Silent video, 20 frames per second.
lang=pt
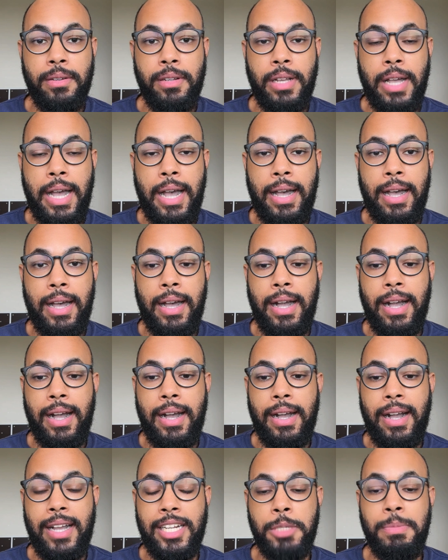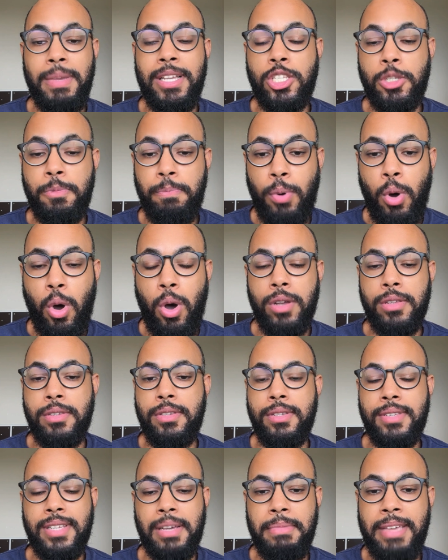a, a, as minhas
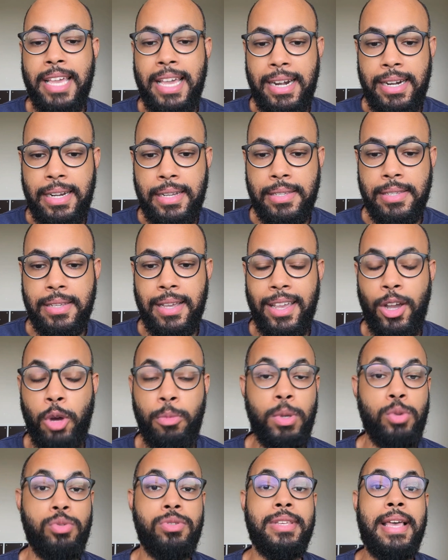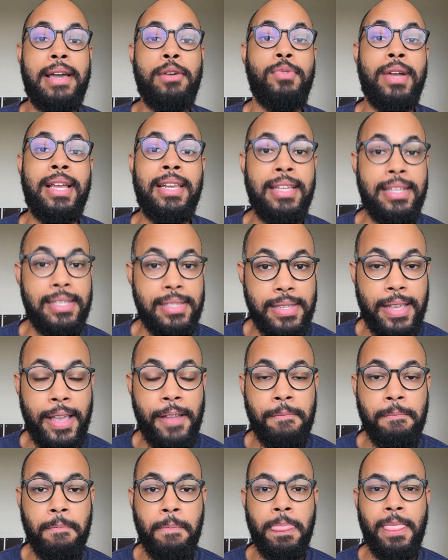posses, a minha herança, é o meu servo
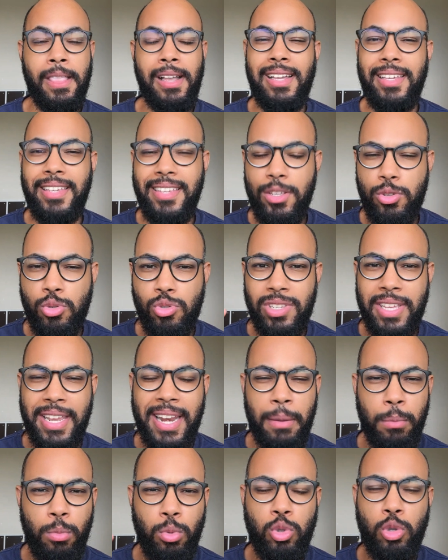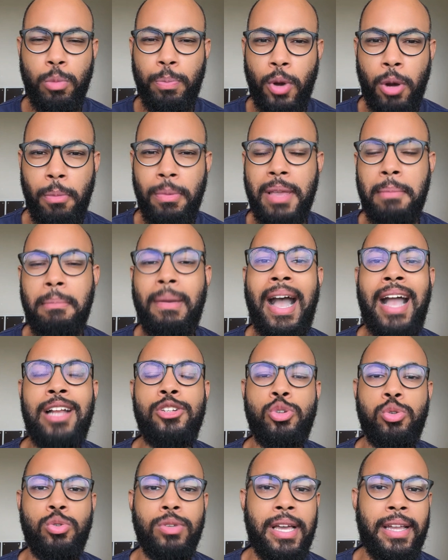Eliezer? E isso seria muito
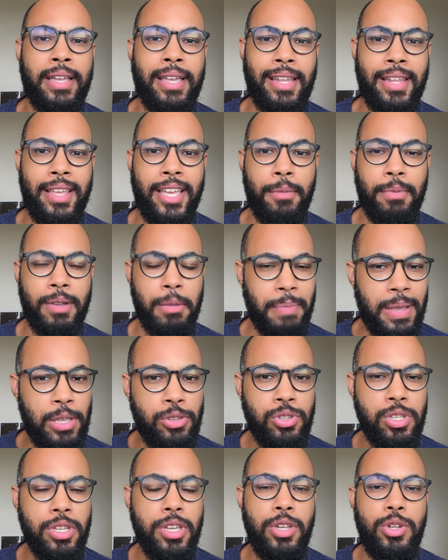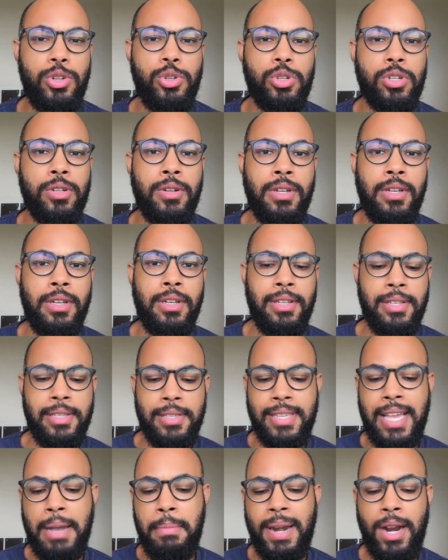problemático naquela época. Pensa o seguinte:
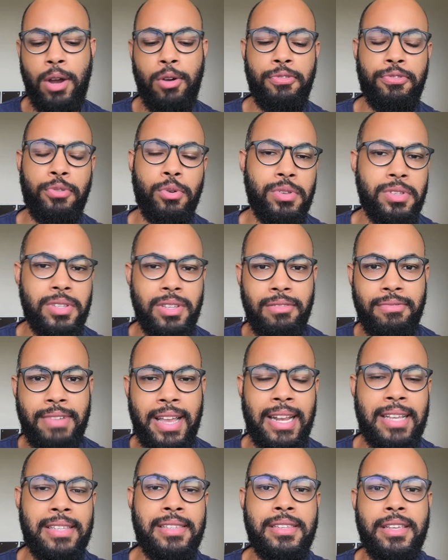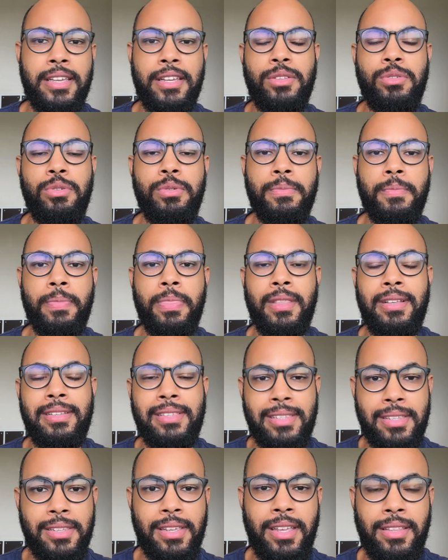se Abraão fosse envelhecendo,
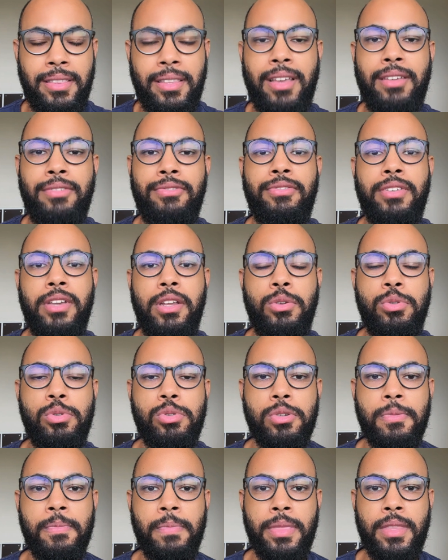sem ter filhos,